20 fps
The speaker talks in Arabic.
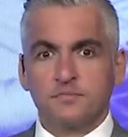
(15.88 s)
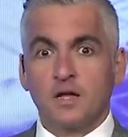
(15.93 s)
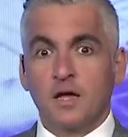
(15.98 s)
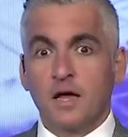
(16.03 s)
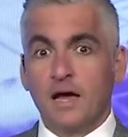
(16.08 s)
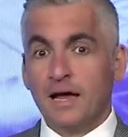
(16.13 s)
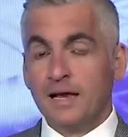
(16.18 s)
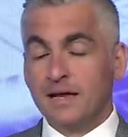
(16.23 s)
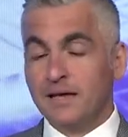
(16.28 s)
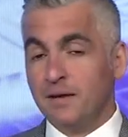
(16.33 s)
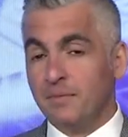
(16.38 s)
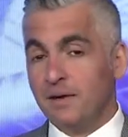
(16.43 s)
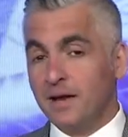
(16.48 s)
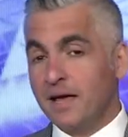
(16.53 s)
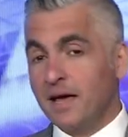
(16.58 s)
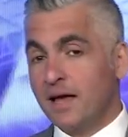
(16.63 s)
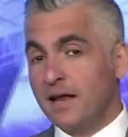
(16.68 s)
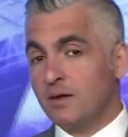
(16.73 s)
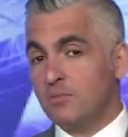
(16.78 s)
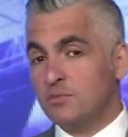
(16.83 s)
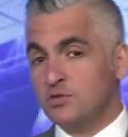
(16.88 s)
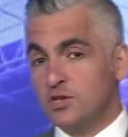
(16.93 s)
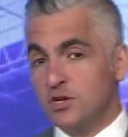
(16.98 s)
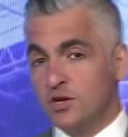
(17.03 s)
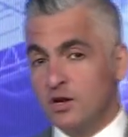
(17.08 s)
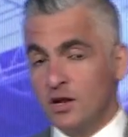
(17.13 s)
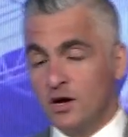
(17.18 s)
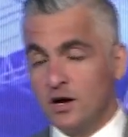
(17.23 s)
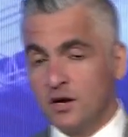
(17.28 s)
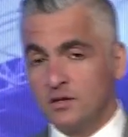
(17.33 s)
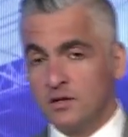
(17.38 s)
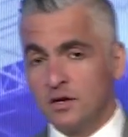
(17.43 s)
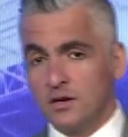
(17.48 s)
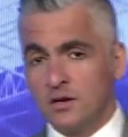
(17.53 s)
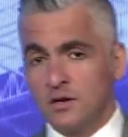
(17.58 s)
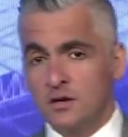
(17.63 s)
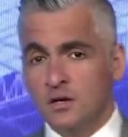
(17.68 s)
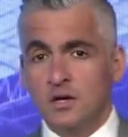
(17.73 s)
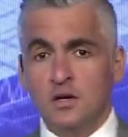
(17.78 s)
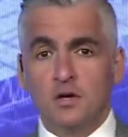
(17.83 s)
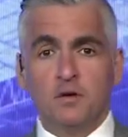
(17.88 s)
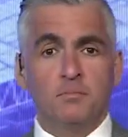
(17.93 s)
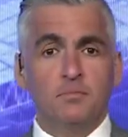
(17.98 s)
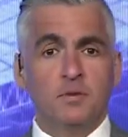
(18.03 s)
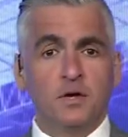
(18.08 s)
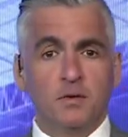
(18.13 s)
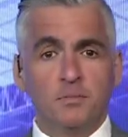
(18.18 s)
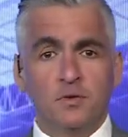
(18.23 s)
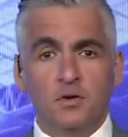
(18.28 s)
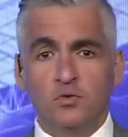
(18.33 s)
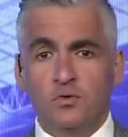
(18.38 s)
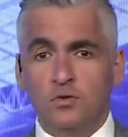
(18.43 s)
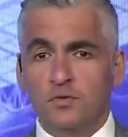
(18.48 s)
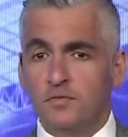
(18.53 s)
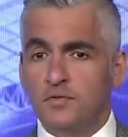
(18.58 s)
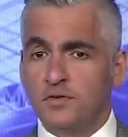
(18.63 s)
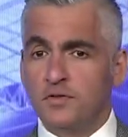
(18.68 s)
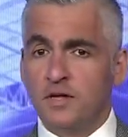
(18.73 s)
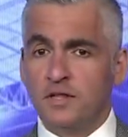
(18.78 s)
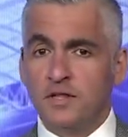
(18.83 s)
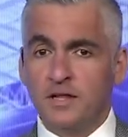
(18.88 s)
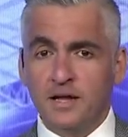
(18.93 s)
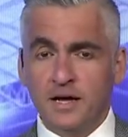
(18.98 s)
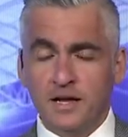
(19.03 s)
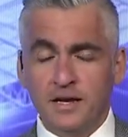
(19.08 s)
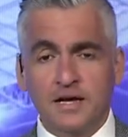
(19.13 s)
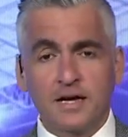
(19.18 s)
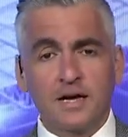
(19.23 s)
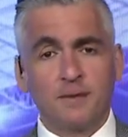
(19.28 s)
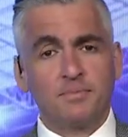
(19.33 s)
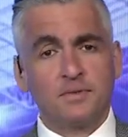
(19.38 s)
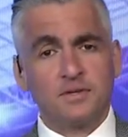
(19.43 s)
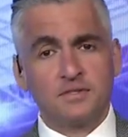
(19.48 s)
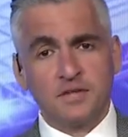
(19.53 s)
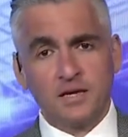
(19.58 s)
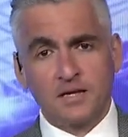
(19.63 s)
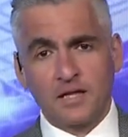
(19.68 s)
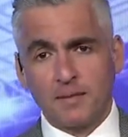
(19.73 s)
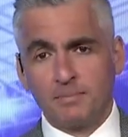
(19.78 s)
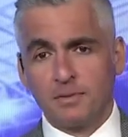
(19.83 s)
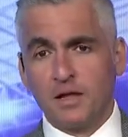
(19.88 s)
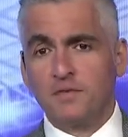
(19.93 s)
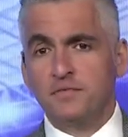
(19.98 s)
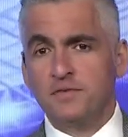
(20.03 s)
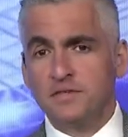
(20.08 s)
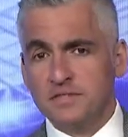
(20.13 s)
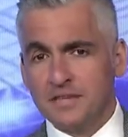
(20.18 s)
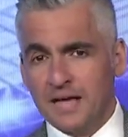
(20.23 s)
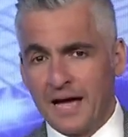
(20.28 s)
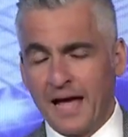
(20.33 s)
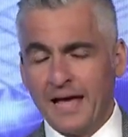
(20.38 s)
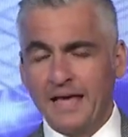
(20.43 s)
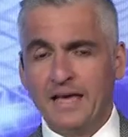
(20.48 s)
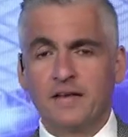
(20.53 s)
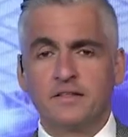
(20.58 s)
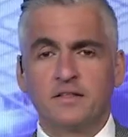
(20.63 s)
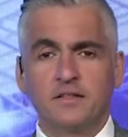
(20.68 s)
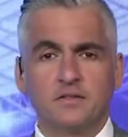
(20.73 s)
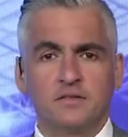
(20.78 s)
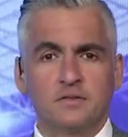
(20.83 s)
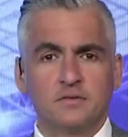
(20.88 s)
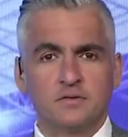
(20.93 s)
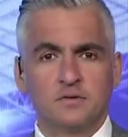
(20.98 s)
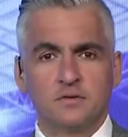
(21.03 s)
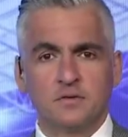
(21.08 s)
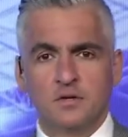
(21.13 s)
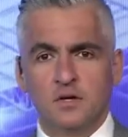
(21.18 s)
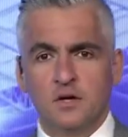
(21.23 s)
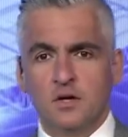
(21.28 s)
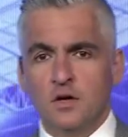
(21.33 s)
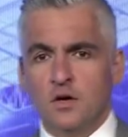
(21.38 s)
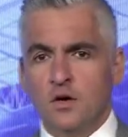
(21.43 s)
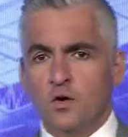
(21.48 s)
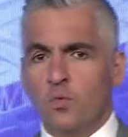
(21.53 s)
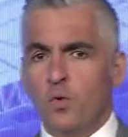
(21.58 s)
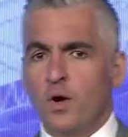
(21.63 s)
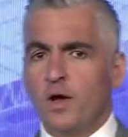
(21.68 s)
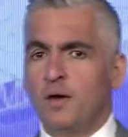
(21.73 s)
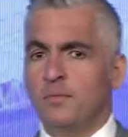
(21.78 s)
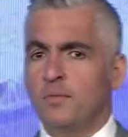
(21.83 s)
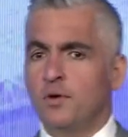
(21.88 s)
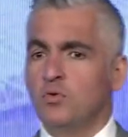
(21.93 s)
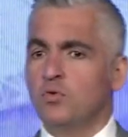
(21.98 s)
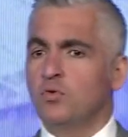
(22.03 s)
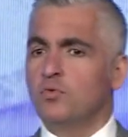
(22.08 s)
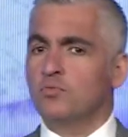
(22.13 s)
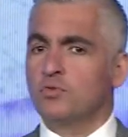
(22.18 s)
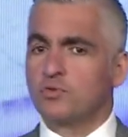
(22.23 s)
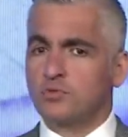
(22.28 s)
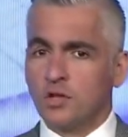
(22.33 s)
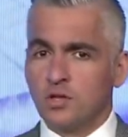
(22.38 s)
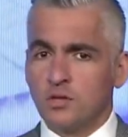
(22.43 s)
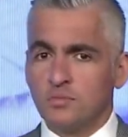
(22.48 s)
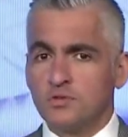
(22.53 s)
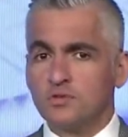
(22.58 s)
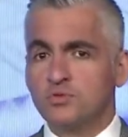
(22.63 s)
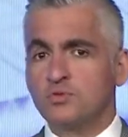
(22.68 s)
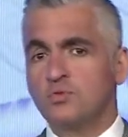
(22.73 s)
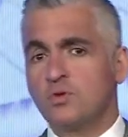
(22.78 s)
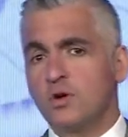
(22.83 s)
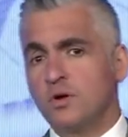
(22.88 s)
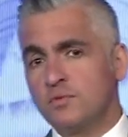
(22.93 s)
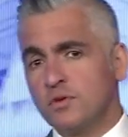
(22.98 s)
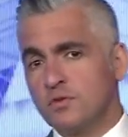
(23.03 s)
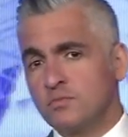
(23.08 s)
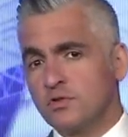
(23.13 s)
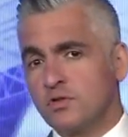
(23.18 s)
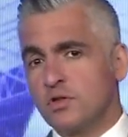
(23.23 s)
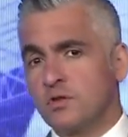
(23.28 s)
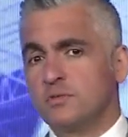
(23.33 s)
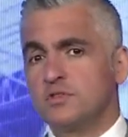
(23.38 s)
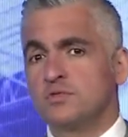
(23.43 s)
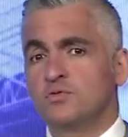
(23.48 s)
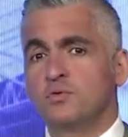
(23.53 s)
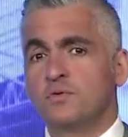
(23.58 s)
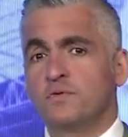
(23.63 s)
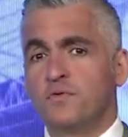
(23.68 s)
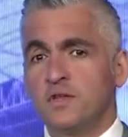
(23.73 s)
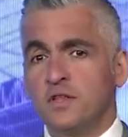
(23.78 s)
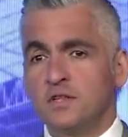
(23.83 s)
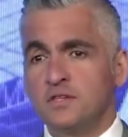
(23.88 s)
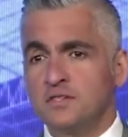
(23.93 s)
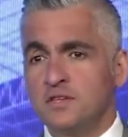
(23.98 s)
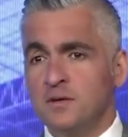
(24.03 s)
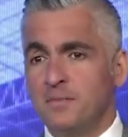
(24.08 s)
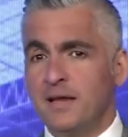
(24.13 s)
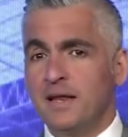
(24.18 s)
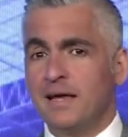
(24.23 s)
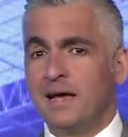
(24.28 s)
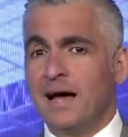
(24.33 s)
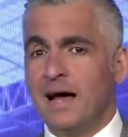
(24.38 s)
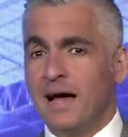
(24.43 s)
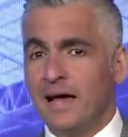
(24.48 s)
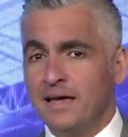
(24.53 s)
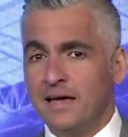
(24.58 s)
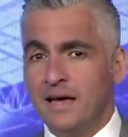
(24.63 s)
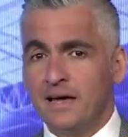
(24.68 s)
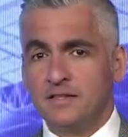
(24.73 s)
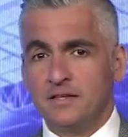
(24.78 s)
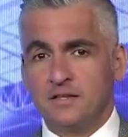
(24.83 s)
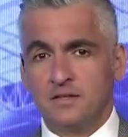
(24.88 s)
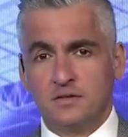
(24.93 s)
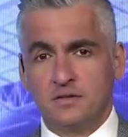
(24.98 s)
الجيم اللي خارج المستطيل الاخضر بيعمله في النادي الاهلي الكابتن سيد عبد الحفيظ احيانا ويعمله مرتضى منصور وامير مرتضى منصور في نادي الزمالك احيانا